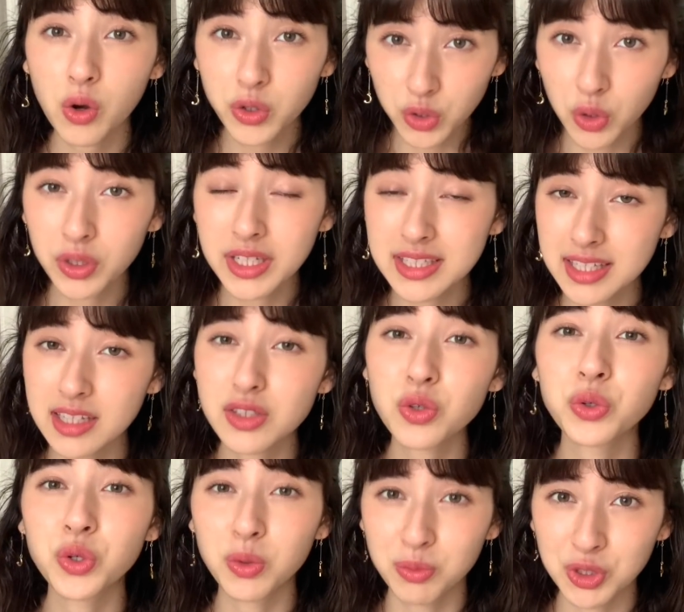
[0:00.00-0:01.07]
よ1冊を
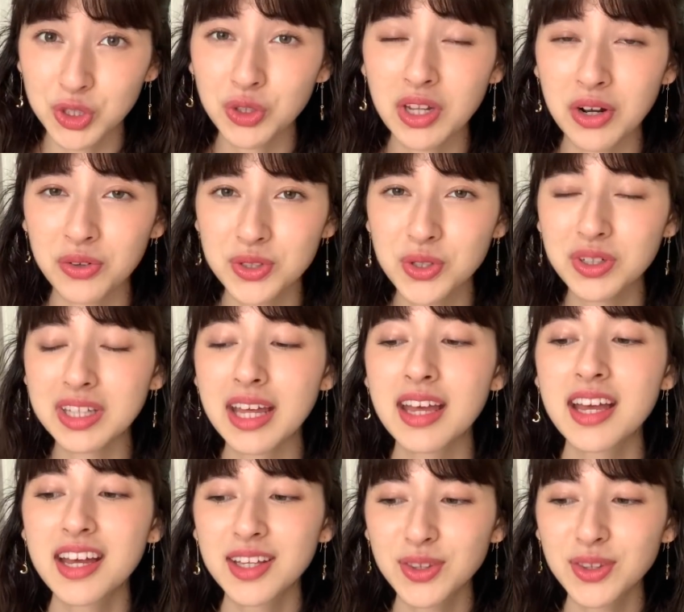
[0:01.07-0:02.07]
読む人なのそれで